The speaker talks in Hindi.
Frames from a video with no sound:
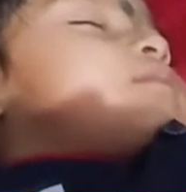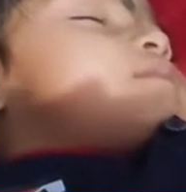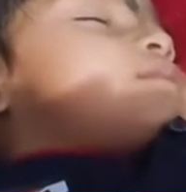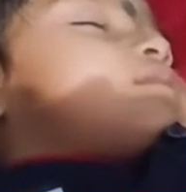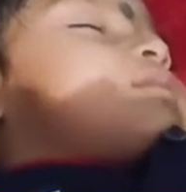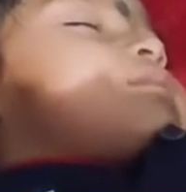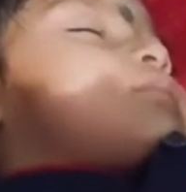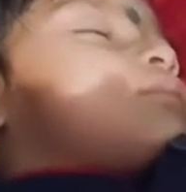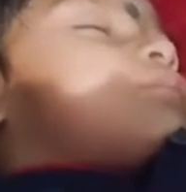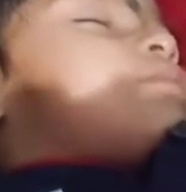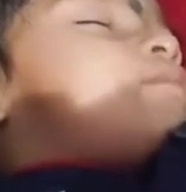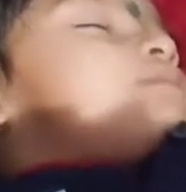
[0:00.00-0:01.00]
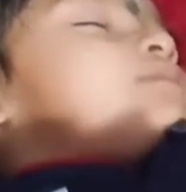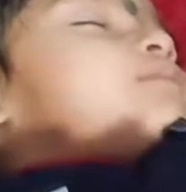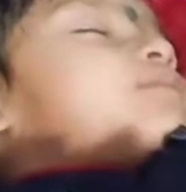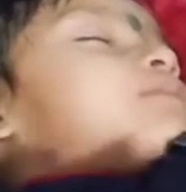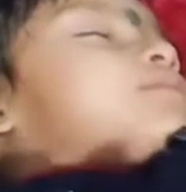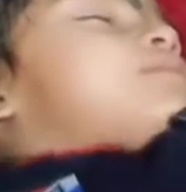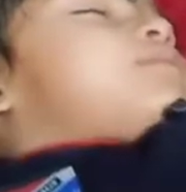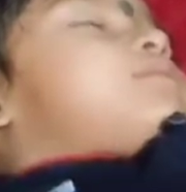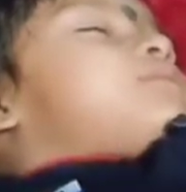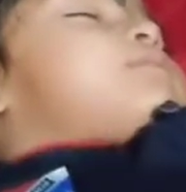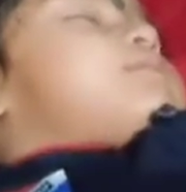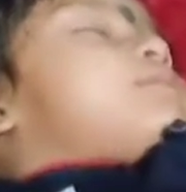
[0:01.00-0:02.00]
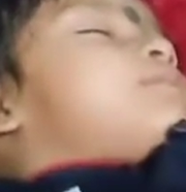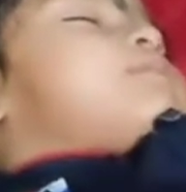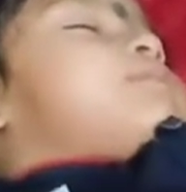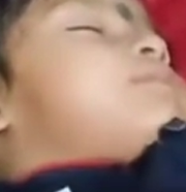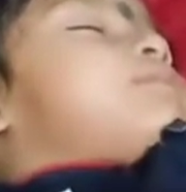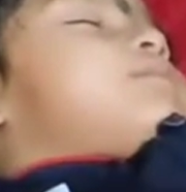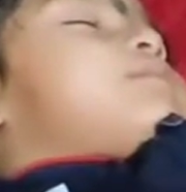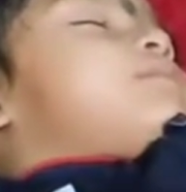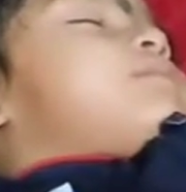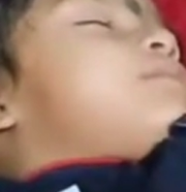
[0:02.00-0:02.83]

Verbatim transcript: बाबू के चलते पूरा ठंडा